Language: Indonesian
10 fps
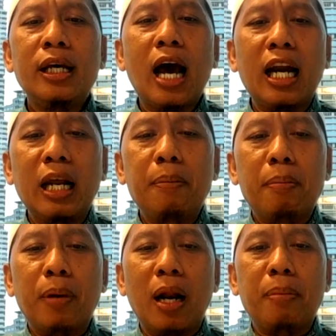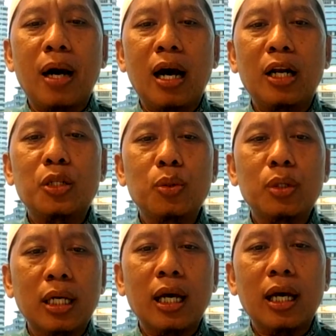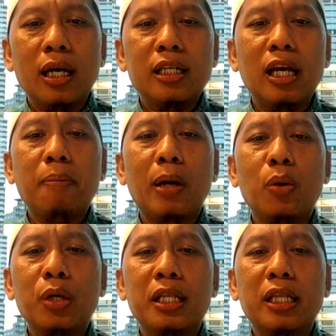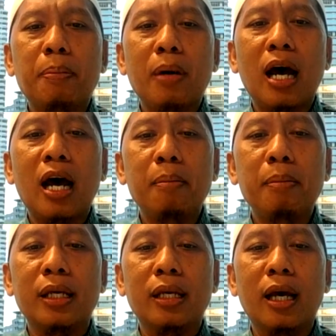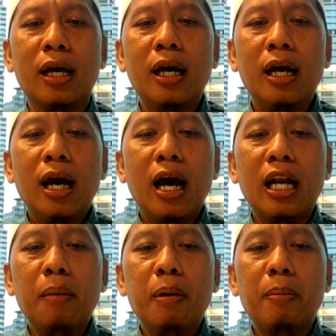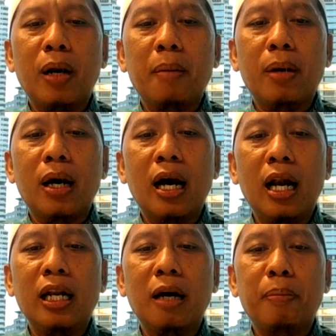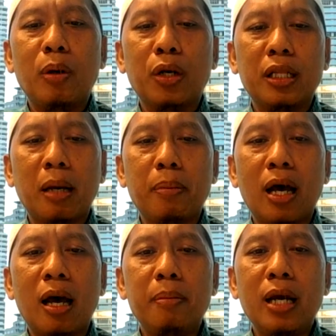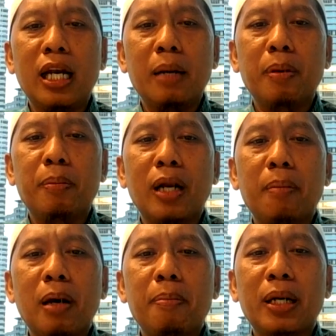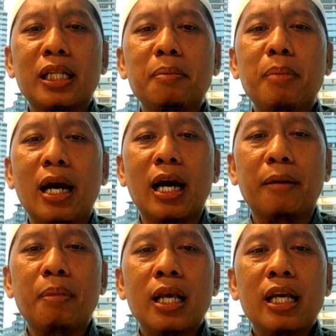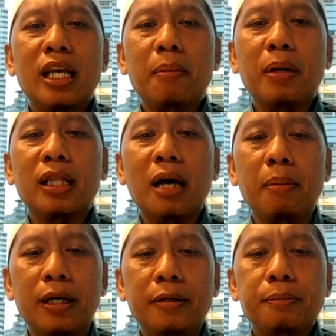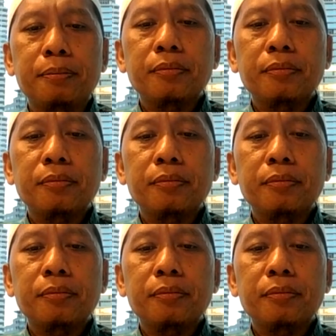ada beberapa hal juga yang perlu kita pahami ya. Ada beberapa hal yang perlu kita pahami, ada beberapa pertimbangan. Yang pertama,